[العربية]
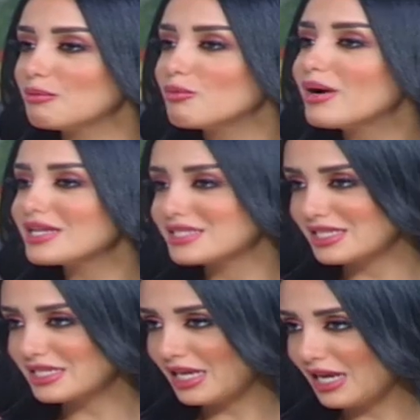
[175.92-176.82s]

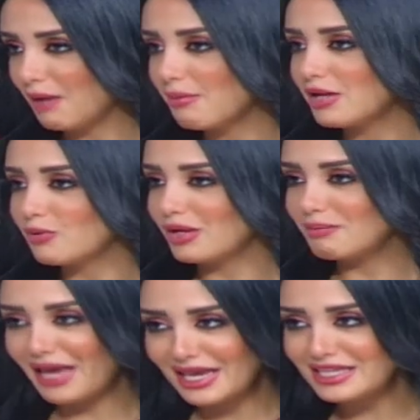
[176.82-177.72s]
ممارسه العمل
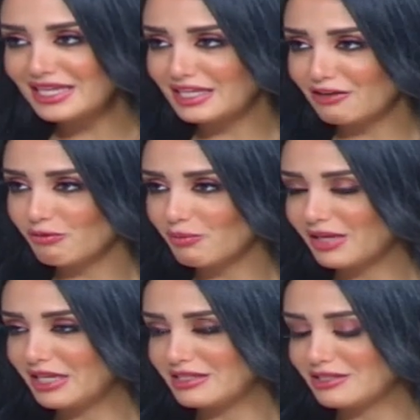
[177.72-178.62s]
والمهنيه كيف ممكن